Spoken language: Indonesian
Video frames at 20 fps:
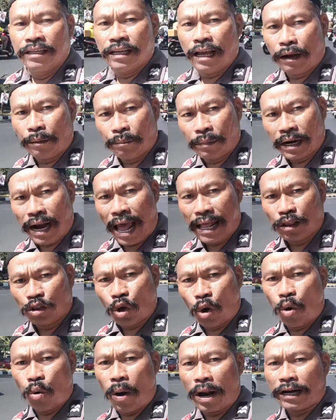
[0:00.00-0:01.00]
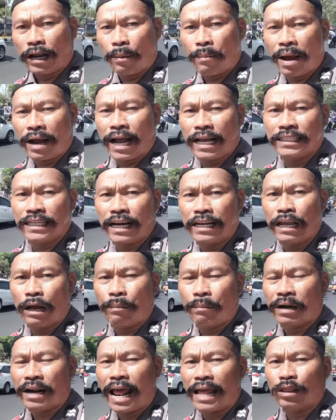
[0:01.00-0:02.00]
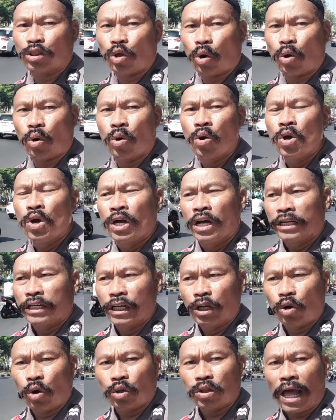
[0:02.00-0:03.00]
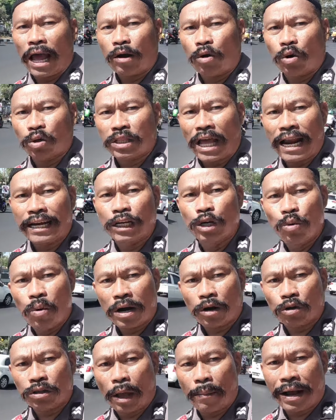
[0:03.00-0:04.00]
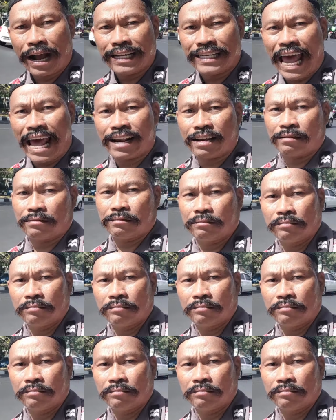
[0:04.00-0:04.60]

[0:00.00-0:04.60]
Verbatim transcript: yang merantau warga Makassar yang merantau di kota-kota di luar kota Makassar